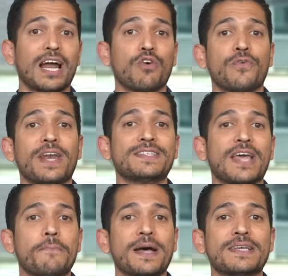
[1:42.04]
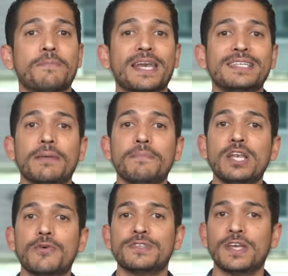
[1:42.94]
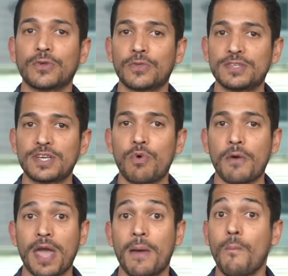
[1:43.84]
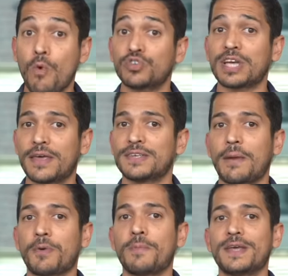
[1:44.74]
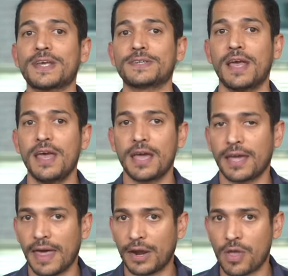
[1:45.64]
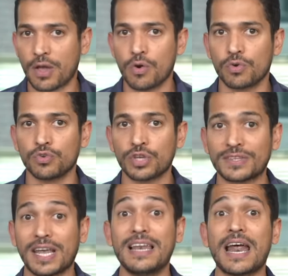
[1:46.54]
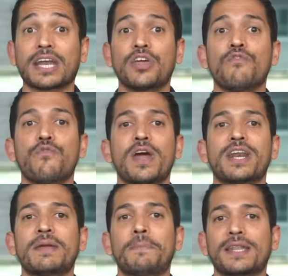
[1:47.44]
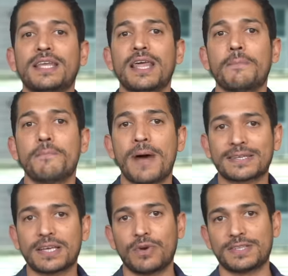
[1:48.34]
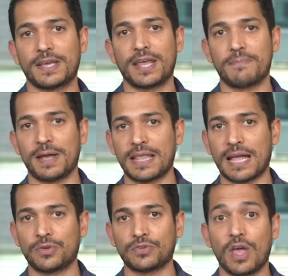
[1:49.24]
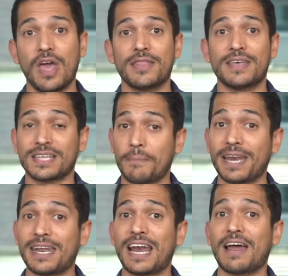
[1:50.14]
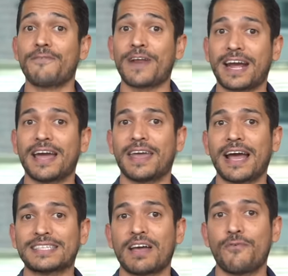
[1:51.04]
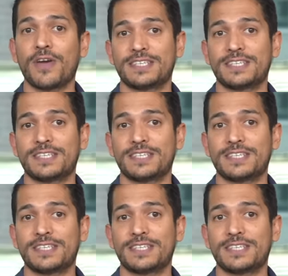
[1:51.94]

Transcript: la Conferencia de Paz de París de 1919, muchas de estas promesas quedaron inconclusas y la región fue repartida en base a una serie de mandatos. De esta manera, la franja de Gaza fue